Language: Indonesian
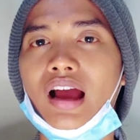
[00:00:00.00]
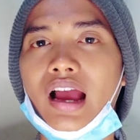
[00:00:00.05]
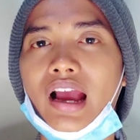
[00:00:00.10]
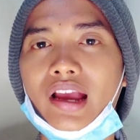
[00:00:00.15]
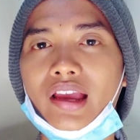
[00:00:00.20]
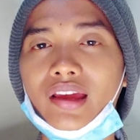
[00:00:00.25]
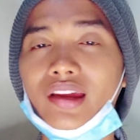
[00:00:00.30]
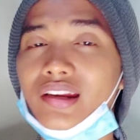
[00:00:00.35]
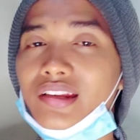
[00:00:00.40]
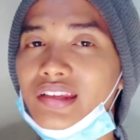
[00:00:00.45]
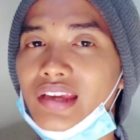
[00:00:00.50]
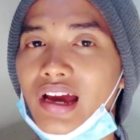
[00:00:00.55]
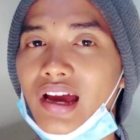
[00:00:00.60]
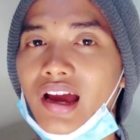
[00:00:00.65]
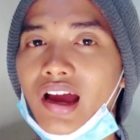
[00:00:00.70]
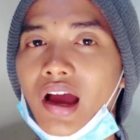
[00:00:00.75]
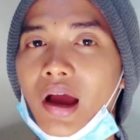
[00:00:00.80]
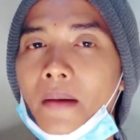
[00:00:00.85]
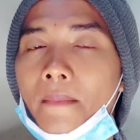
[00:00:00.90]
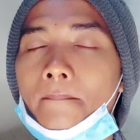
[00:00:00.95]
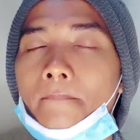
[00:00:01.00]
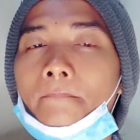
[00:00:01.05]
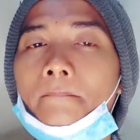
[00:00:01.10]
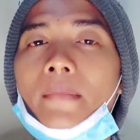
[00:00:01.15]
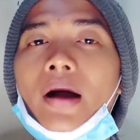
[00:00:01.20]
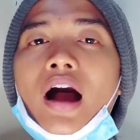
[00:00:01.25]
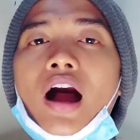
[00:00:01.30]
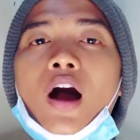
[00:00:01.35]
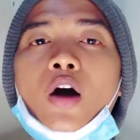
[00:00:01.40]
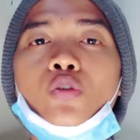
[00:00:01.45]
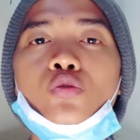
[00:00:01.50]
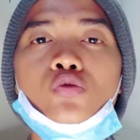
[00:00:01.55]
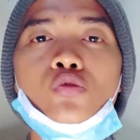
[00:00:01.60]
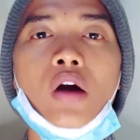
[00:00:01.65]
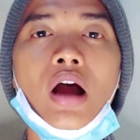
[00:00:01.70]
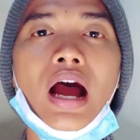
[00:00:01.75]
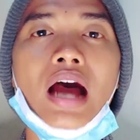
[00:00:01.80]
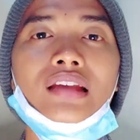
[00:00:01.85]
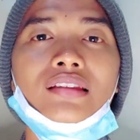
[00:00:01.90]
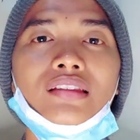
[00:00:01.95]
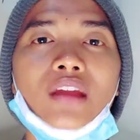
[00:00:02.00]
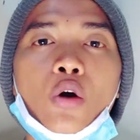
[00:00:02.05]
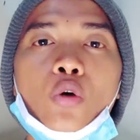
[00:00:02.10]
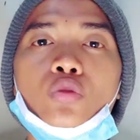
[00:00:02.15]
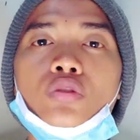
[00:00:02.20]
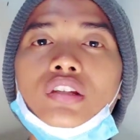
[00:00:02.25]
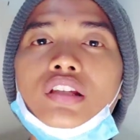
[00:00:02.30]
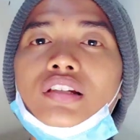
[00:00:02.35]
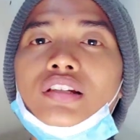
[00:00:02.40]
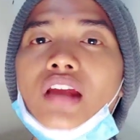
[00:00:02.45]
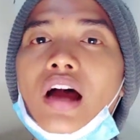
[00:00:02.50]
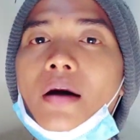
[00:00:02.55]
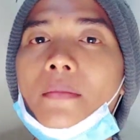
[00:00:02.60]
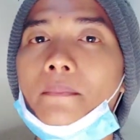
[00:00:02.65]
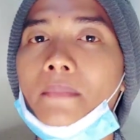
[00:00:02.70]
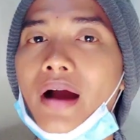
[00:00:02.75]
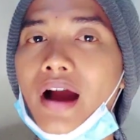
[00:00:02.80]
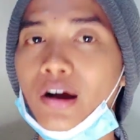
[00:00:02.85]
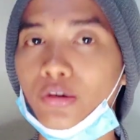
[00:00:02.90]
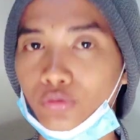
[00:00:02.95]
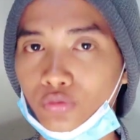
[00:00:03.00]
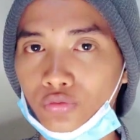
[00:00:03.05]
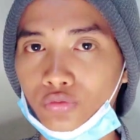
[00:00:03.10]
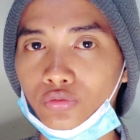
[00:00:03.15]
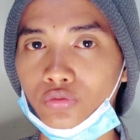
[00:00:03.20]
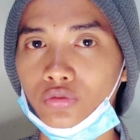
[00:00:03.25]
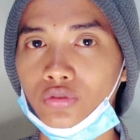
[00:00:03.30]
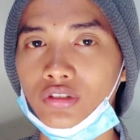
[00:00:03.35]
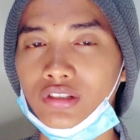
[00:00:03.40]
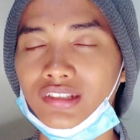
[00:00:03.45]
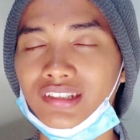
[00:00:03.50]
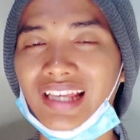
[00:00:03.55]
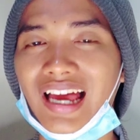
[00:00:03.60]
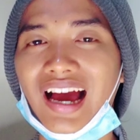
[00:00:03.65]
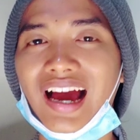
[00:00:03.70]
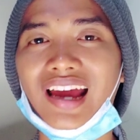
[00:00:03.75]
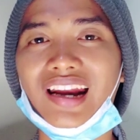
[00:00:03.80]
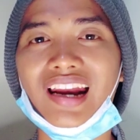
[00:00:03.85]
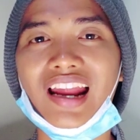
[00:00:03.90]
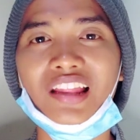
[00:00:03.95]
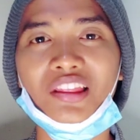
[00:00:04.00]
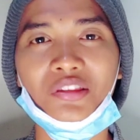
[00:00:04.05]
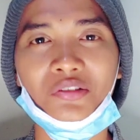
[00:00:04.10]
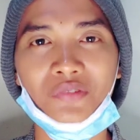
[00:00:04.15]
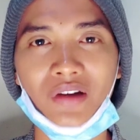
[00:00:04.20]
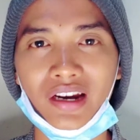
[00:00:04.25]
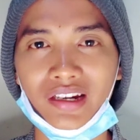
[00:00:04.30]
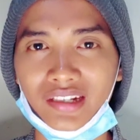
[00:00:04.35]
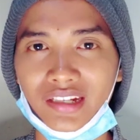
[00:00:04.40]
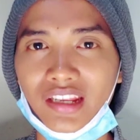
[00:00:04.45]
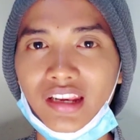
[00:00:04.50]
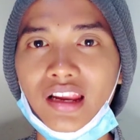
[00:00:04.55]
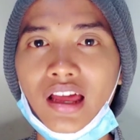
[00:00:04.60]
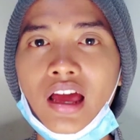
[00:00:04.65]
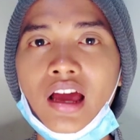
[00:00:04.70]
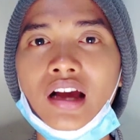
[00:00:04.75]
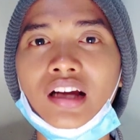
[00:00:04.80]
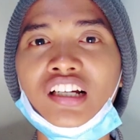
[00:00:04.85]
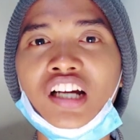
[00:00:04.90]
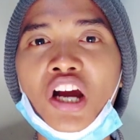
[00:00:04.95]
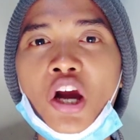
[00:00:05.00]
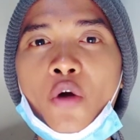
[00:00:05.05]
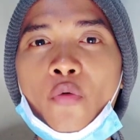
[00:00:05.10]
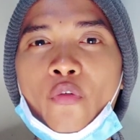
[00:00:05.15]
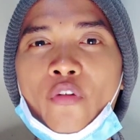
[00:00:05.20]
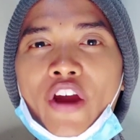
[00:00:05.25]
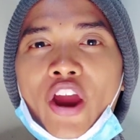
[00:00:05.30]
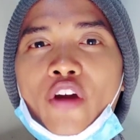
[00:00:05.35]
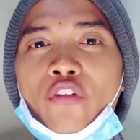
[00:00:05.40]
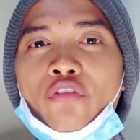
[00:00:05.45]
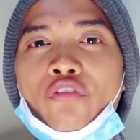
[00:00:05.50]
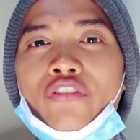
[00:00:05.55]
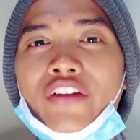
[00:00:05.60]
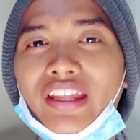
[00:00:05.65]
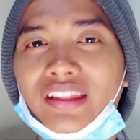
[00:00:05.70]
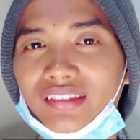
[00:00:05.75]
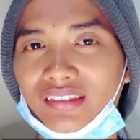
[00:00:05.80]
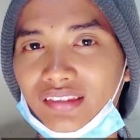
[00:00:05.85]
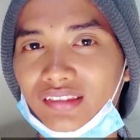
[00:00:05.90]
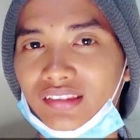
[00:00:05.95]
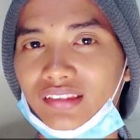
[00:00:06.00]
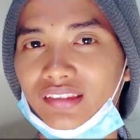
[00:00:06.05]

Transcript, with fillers: Akhirnya, mau atau tidak mau, sang Ratu Adil ke kefefet